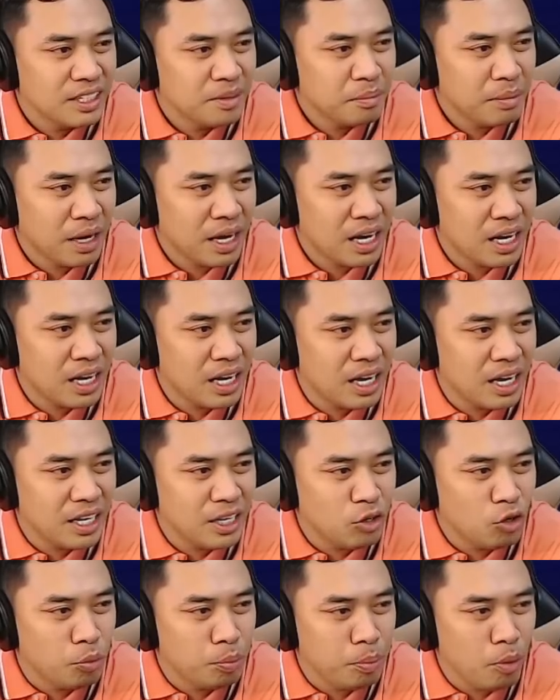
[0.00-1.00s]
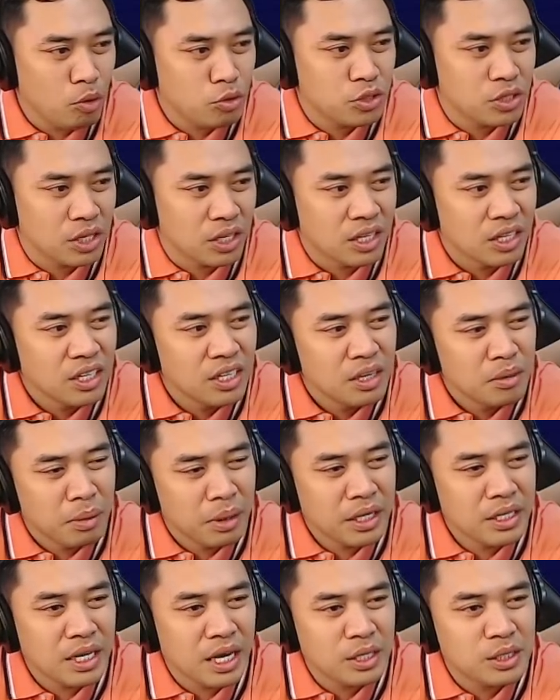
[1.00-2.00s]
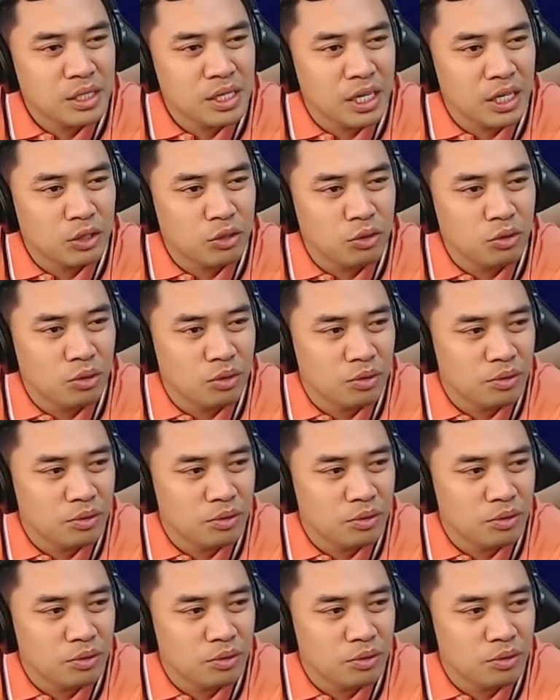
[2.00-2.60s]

Para i-oppose eh. May knight C2.